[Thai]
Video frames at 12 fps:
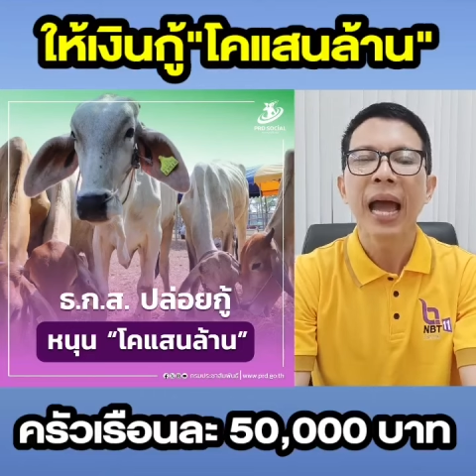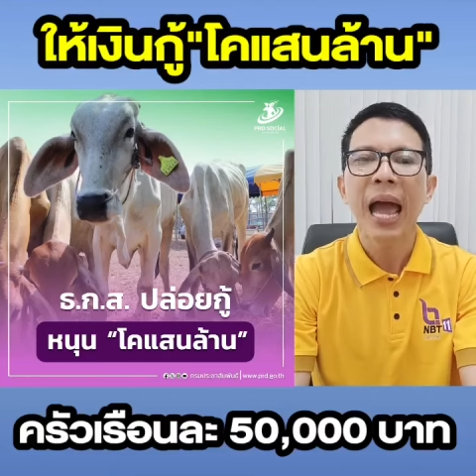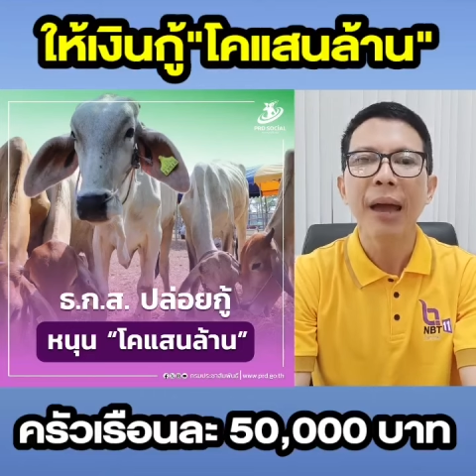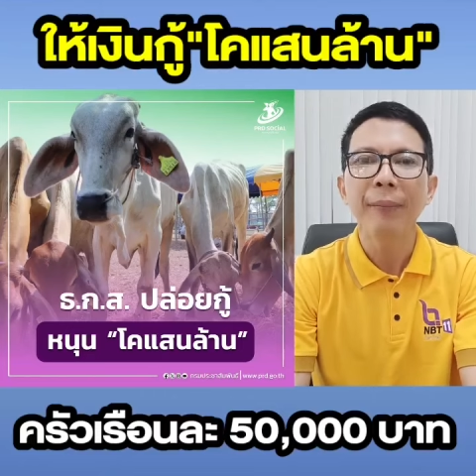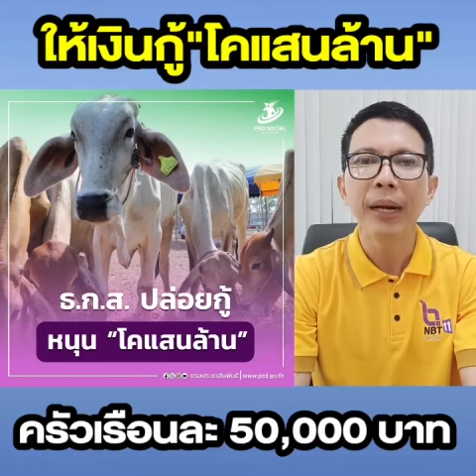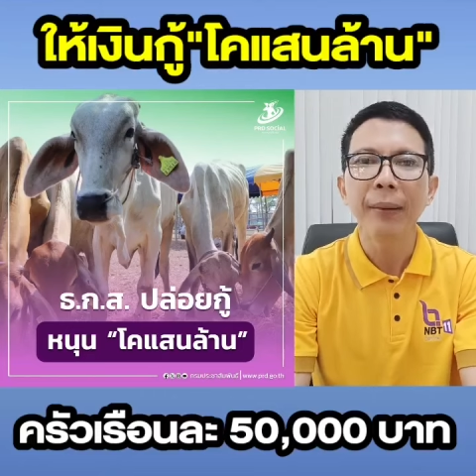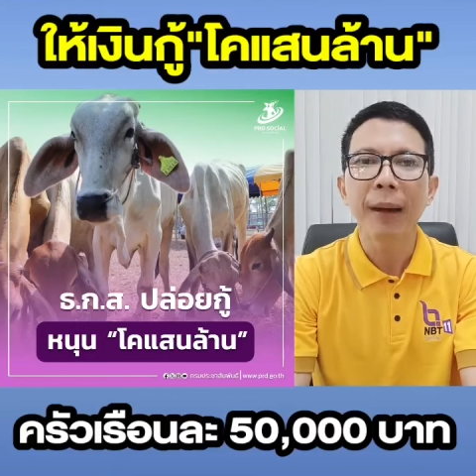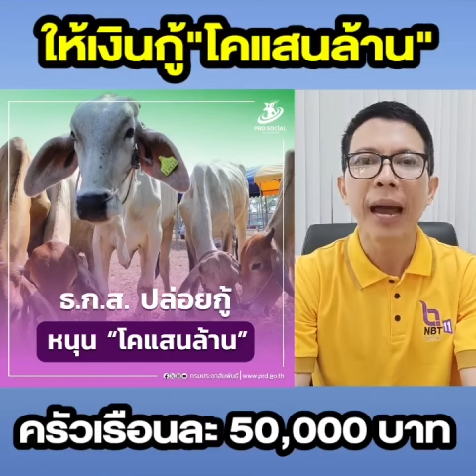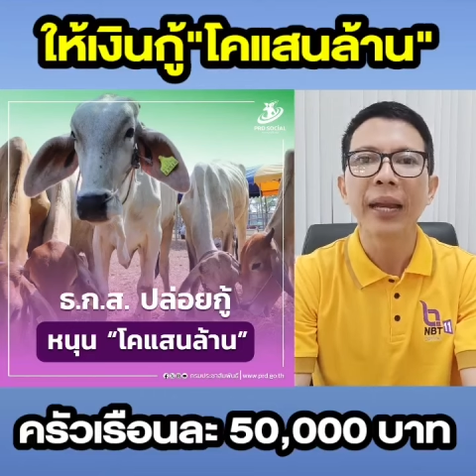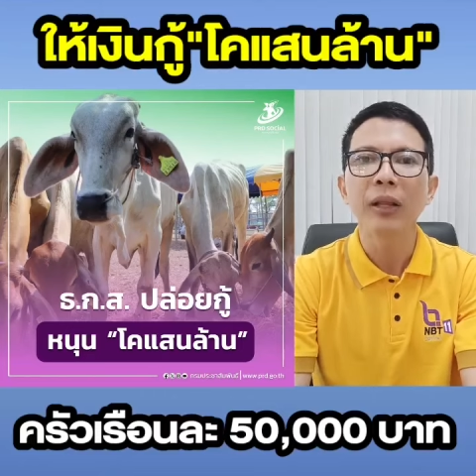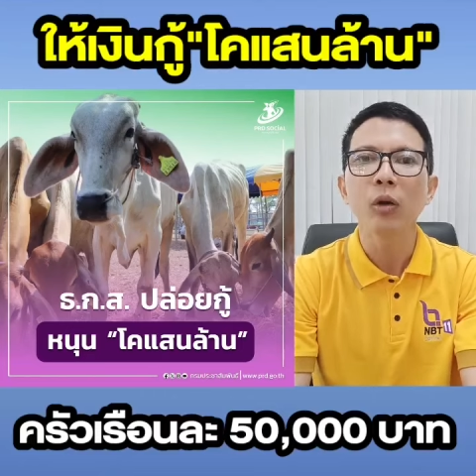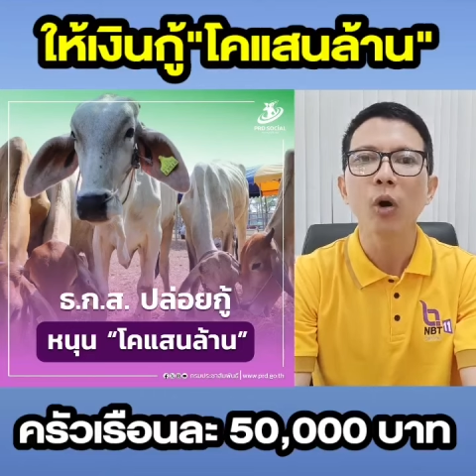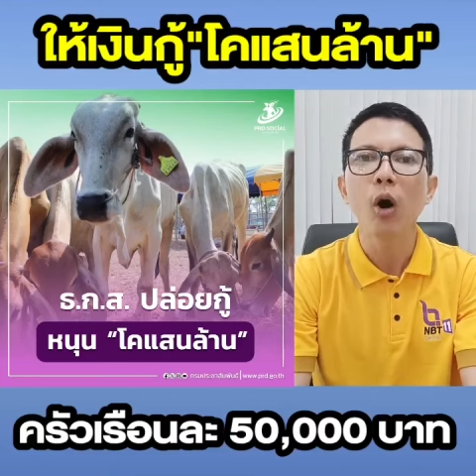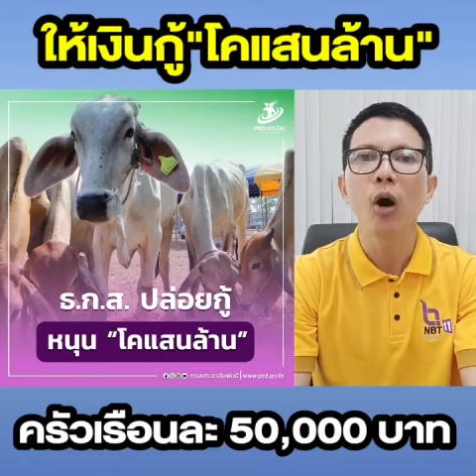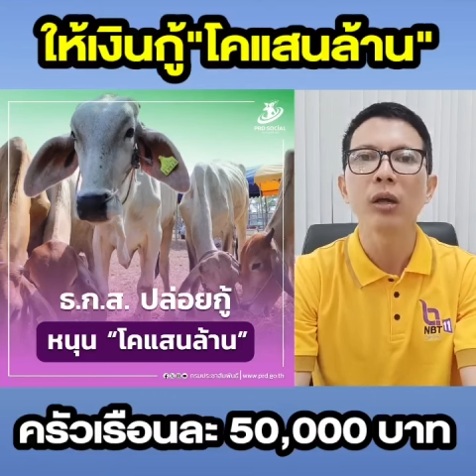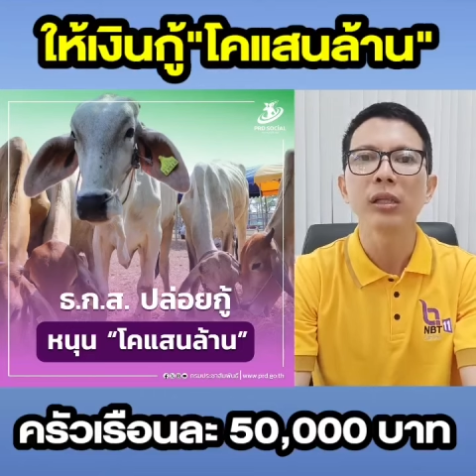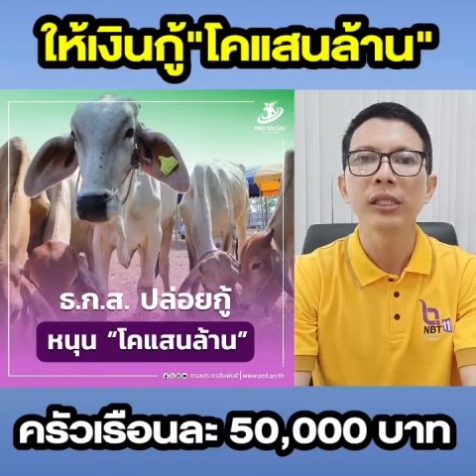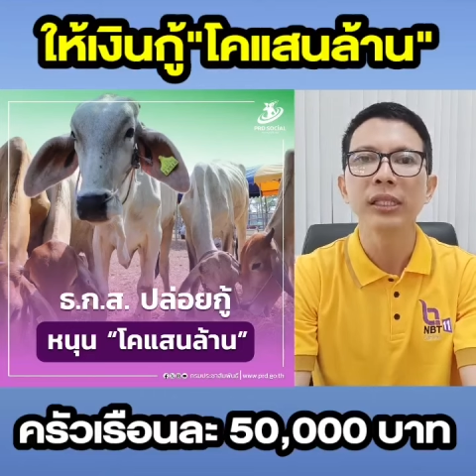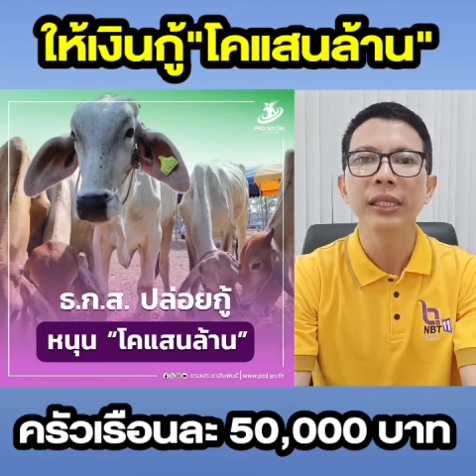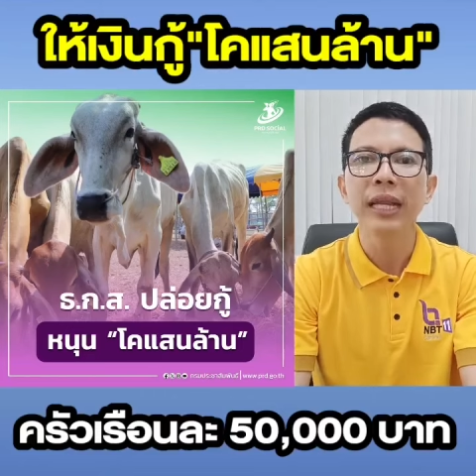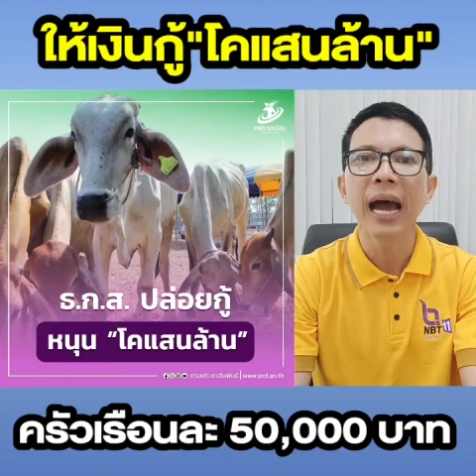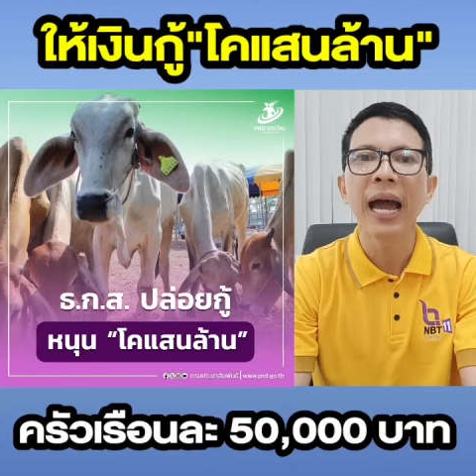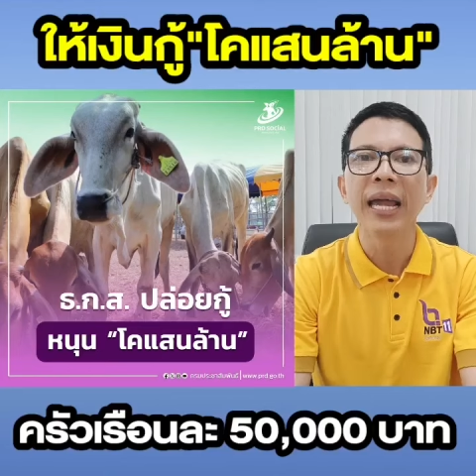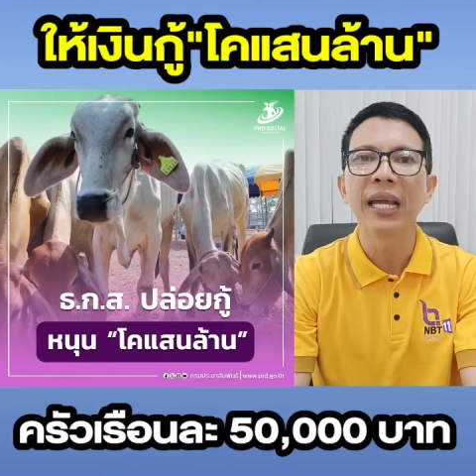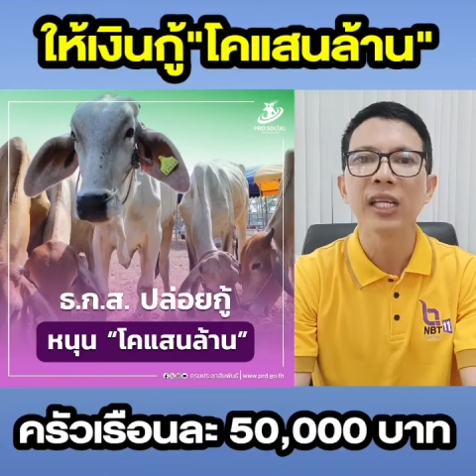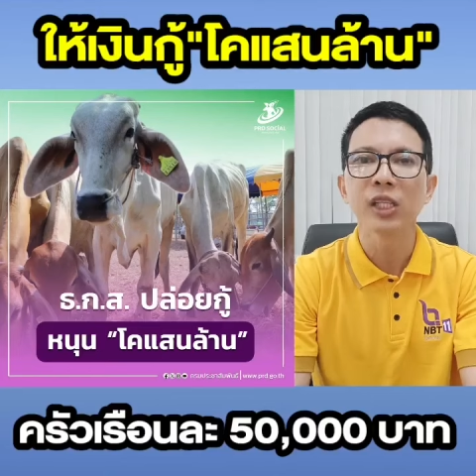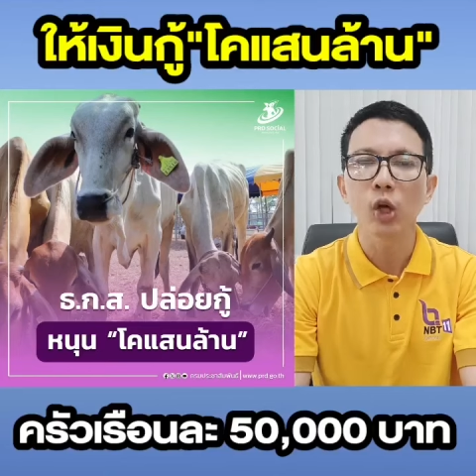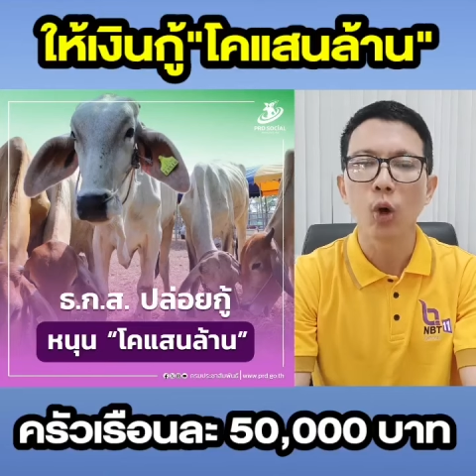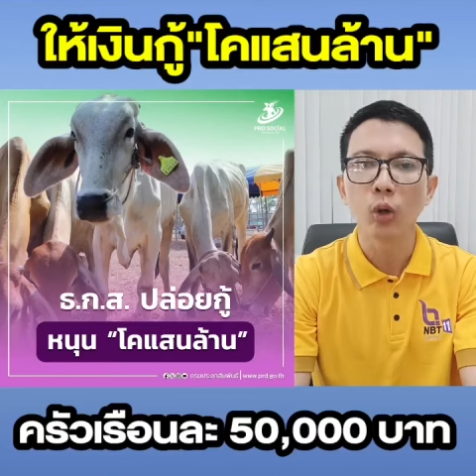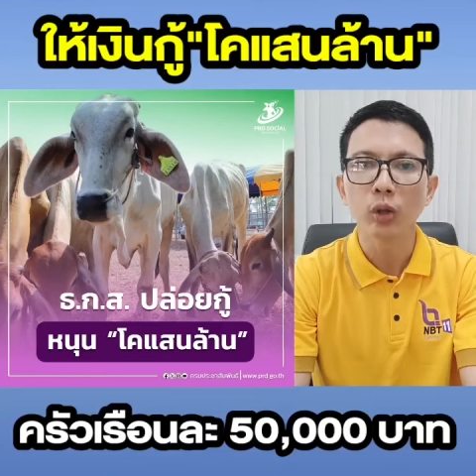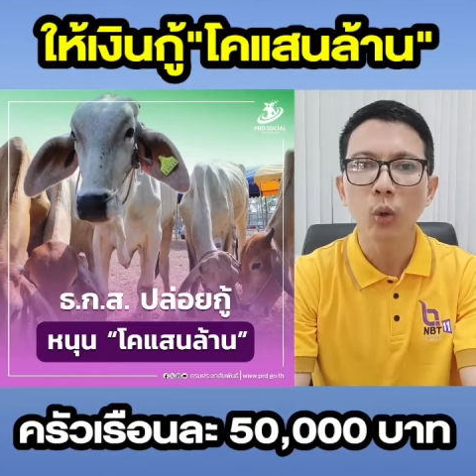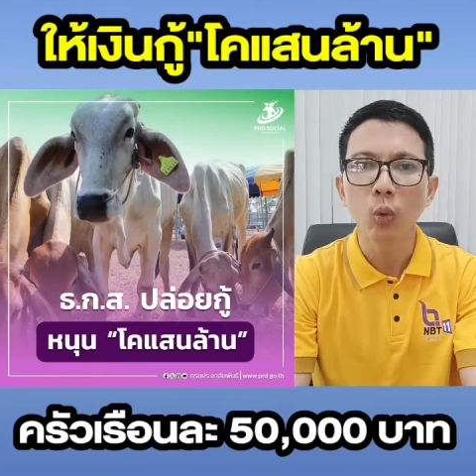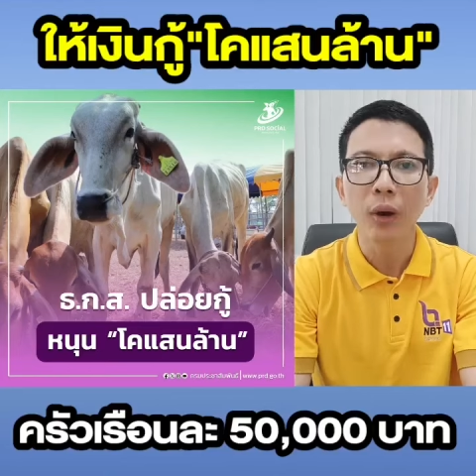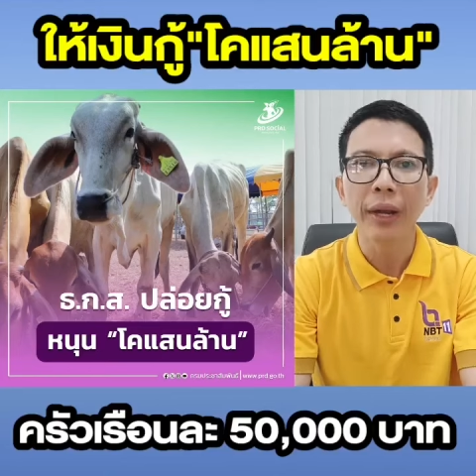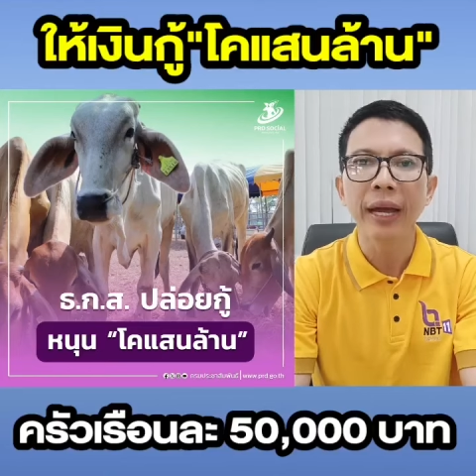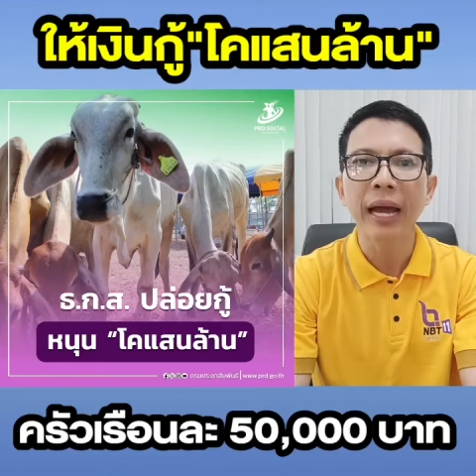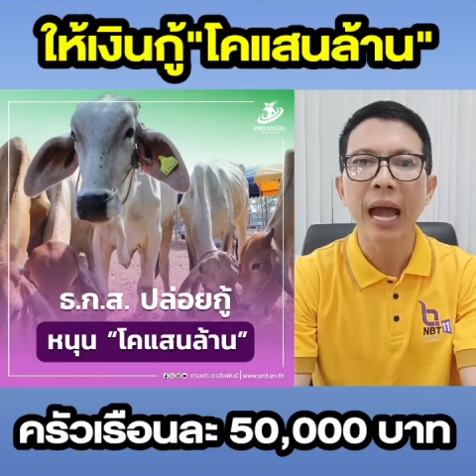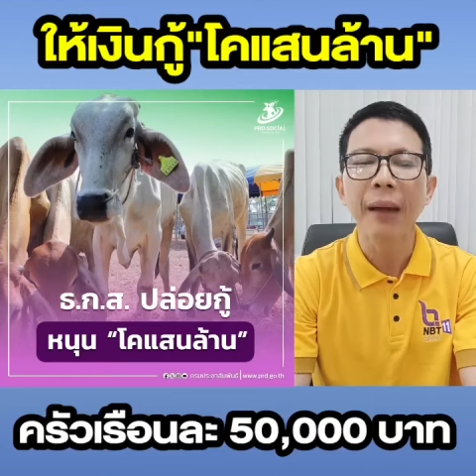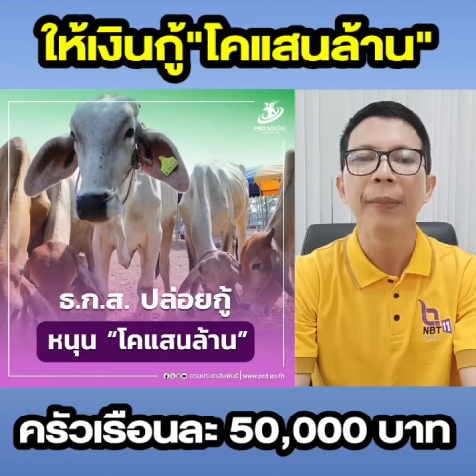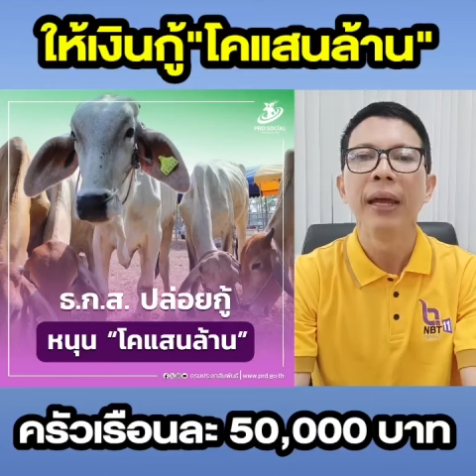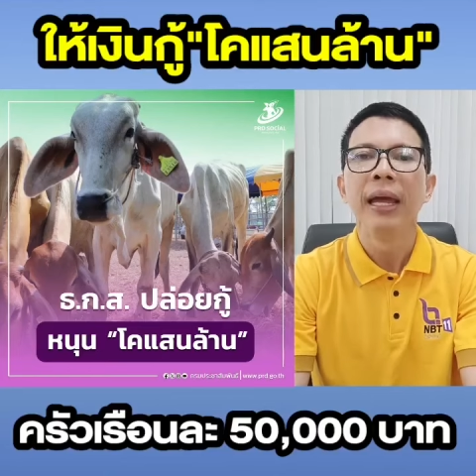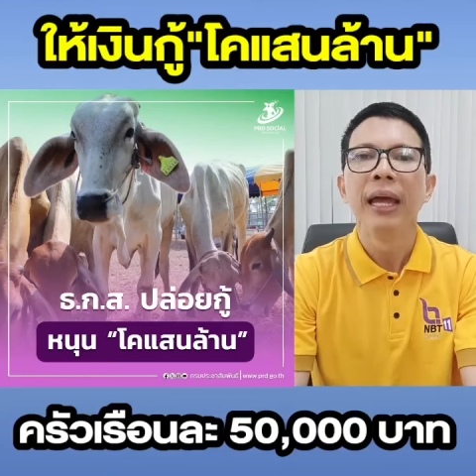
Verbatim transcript: 50,000บาทก็ซื้อได้2 ตัวนะครับ